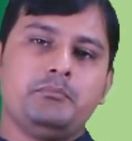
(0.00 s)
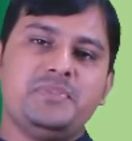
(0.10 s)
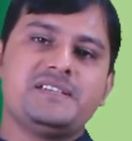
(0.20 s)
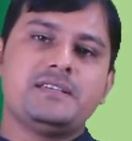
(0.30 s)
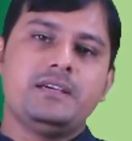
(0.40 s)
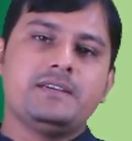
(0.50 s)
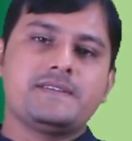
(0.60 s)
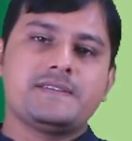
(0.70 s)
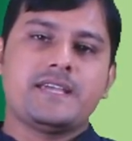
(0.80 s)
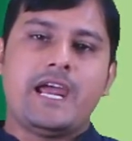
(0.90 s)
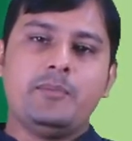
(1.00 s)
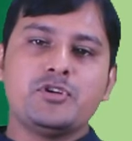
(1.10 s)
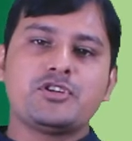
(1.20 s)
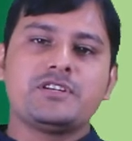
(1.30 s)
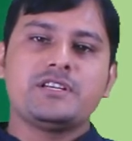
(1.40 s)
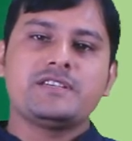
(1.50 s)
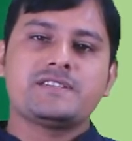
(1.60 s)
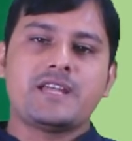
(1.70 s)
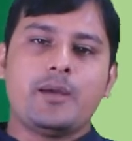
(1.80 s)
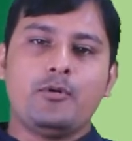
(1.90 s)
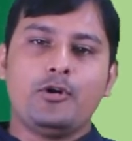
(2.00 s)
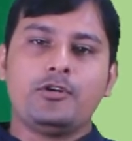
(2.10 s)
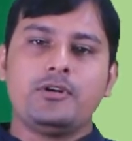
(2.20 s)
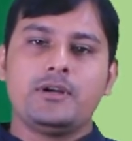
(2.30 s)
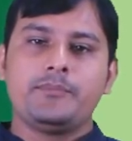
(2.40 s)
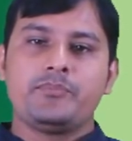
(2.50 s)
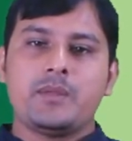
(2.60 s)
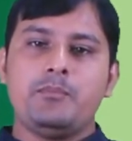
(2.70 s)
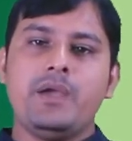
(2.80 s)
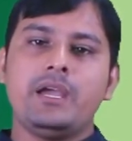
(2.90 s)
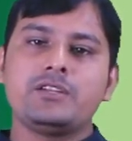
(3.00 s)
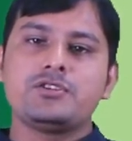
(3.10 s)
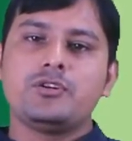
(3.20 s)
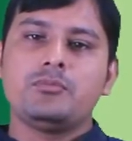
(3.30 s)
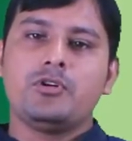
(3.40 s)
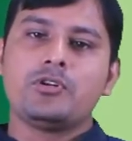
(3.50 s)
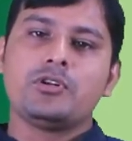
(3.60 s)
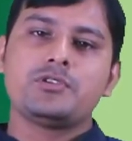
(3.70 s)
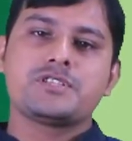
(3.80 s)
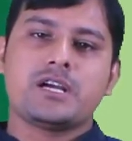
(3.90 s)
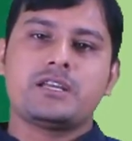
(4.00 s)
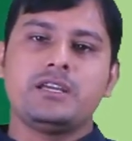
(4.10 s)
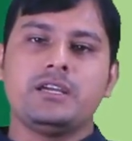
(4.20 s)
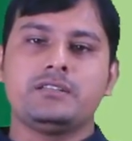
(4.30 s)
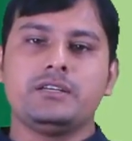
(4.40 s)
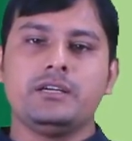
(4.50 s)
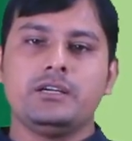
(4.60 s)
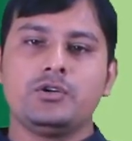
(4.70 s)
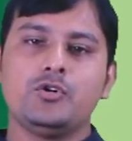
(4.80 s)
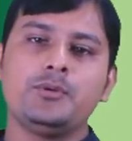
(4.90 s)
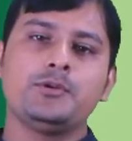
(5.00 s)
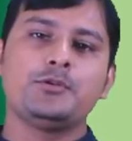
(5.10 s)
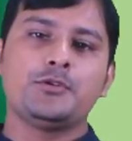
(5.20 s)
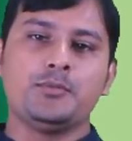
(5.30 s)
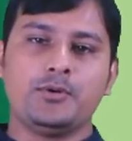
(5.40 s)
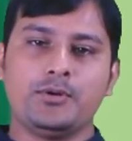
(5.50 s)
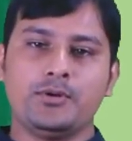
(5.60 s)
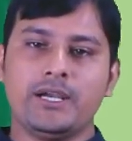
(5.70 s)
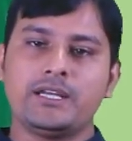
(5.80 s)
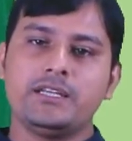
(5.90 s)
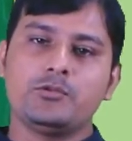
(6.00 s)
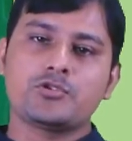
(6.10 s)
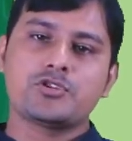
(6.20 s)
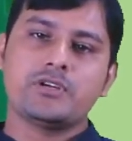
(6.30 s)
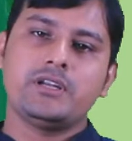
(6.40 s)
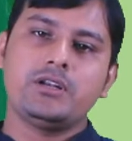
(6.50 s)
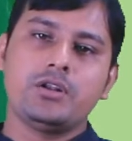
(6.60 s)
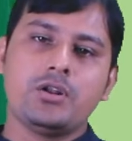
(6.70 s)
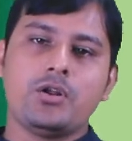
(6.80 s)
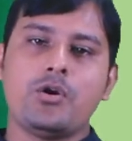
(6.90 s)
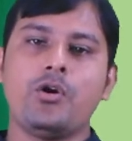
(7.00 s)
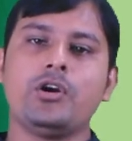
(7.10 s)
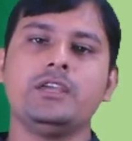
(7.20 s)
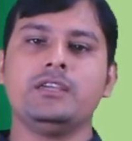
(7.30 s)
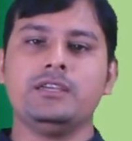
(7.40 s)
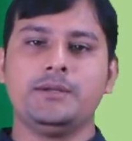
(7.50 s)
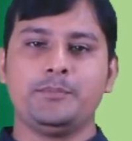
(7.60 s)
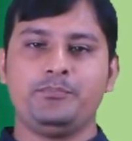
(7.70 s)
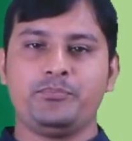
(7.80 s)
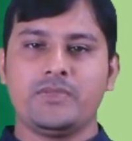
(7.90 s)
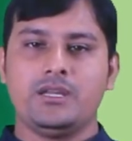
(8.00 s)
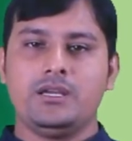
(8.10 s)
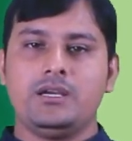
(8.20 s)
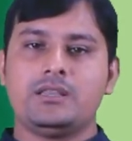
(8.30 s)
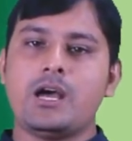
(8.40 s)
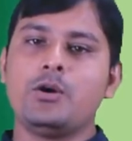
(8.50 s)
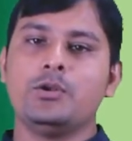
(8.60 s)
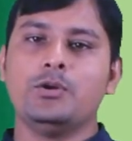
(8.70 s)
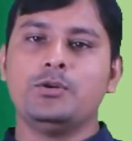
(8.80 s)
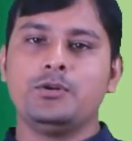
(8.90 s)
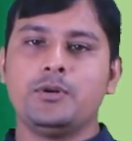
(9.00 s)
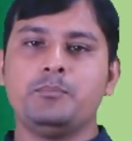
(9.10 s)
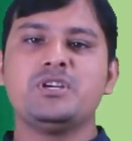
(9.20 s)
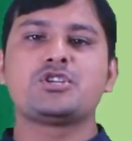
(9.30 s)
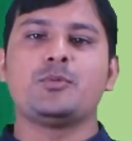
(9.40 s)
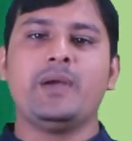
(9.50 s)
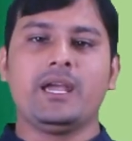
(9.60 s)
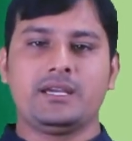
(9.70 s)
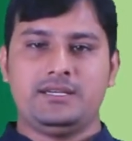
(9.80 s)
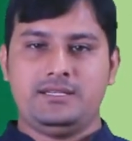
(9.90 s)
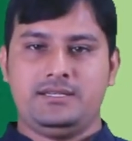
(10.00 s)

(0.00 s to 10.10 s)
বিসিএস অ্যাডমিশন টেস্ট এবং ব্যাংক জব অন্যান্য চাকরির ক্ষেত্রে খুবই গুরুত্বপূর্ণ এখান থেকে কোশ্চেন হয় তা হলো বিশ্বব্যাংক